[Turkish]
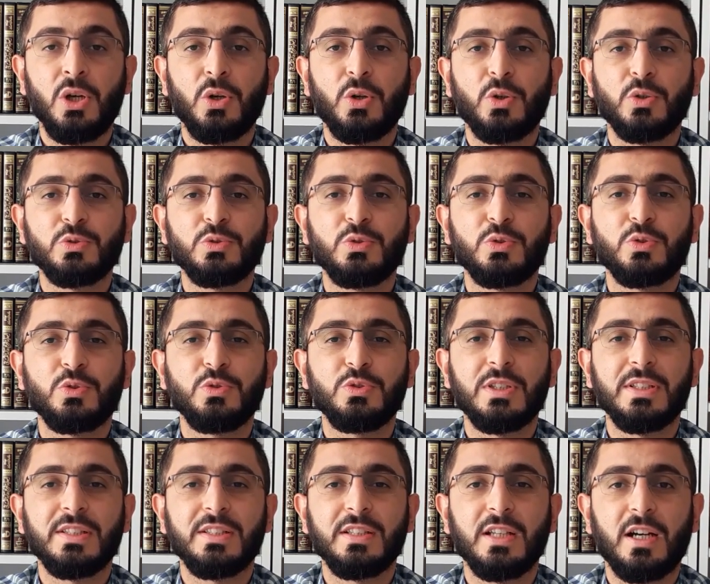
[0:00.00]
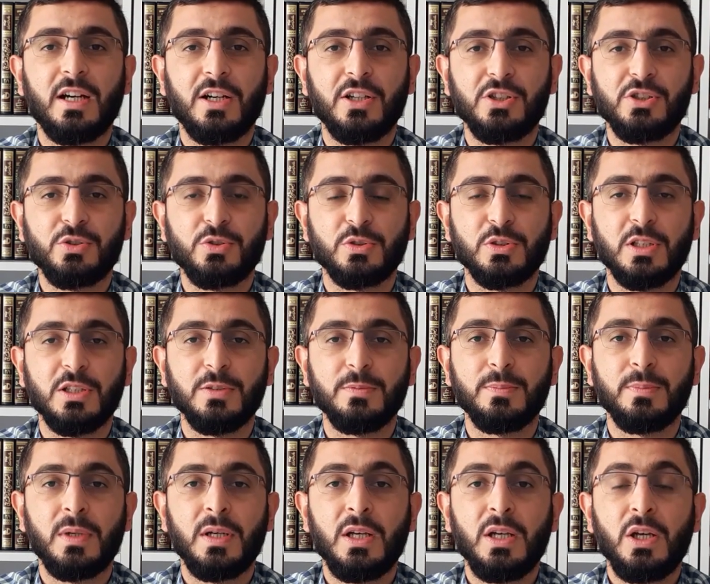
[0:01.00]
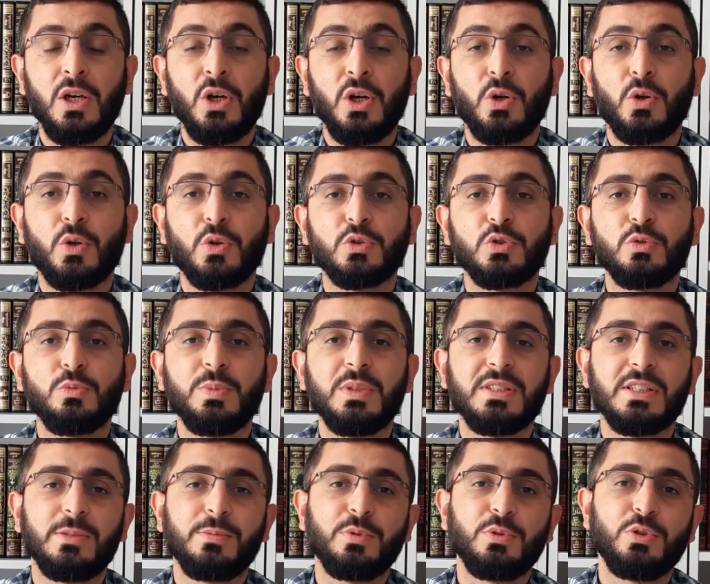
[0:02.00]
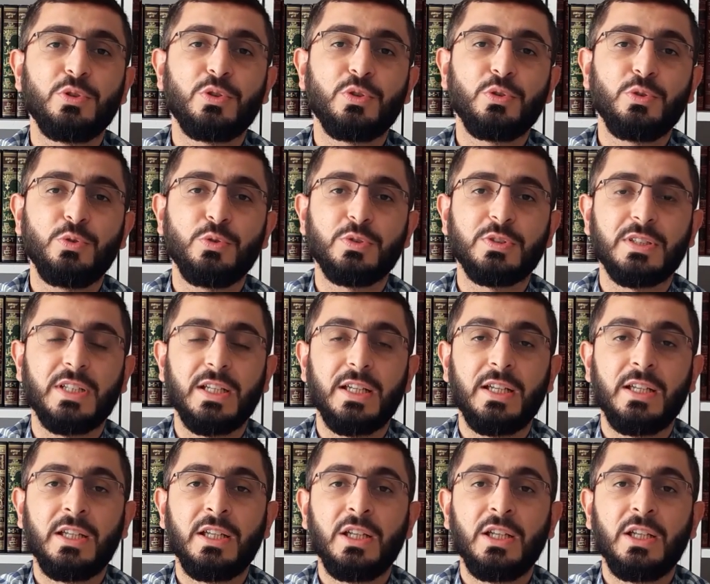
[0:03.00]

Onun sünnetine aşık olalım. Onun bize buyurduğu üzere